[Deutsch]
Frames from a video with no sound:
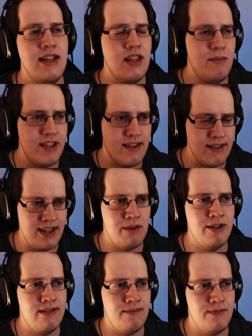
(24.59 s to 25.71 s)
nämlich
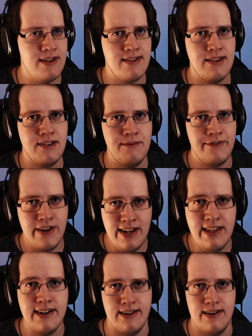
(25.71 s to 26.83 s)
damit, dass ich
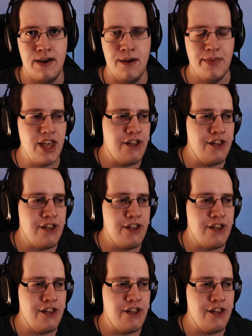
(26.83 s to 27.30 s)
verliere.